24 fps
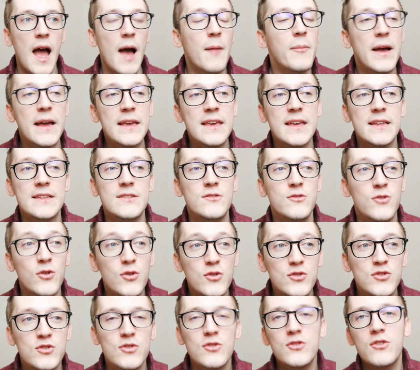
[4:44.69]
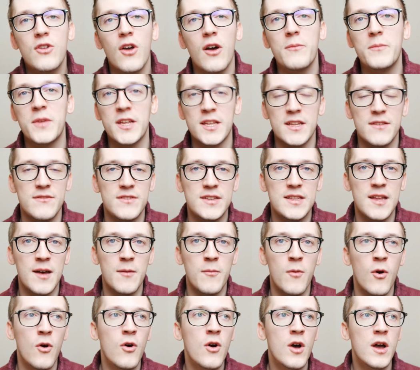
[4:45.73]
Après, il y a d'autres auteurs, bien
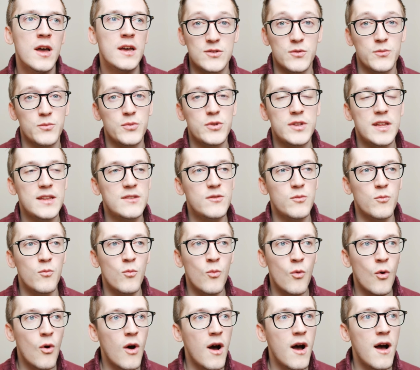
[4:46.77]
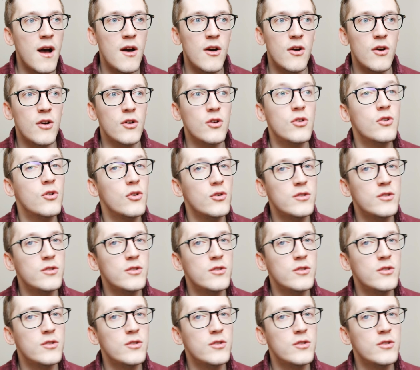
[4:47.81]
évidemment, qui sont peut-être moins euh,